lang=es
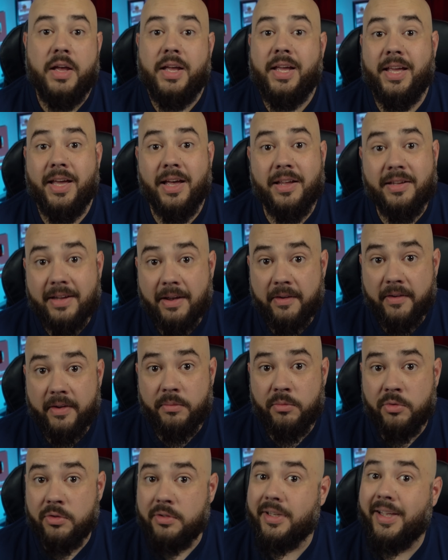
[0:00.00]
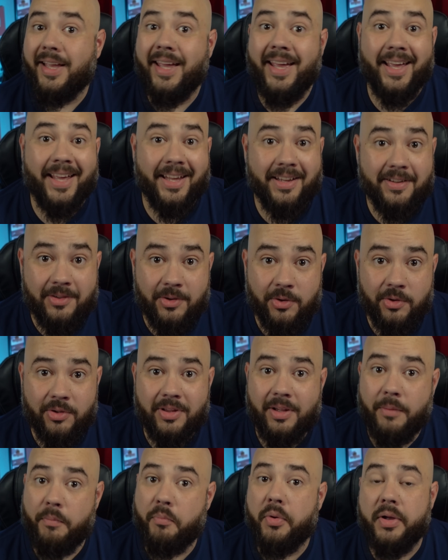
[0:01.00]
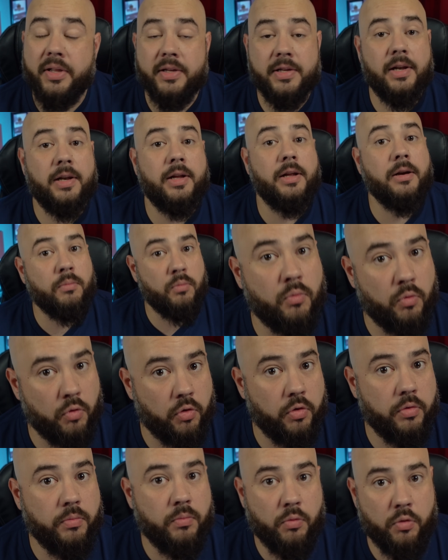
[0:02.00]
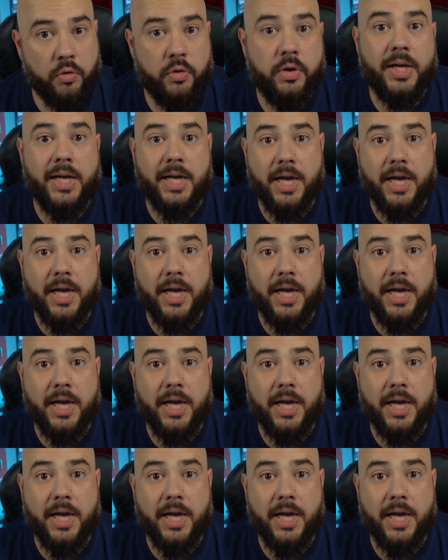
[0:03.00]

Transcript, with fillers: Y ya sabemos que eso te puede salir muy, muy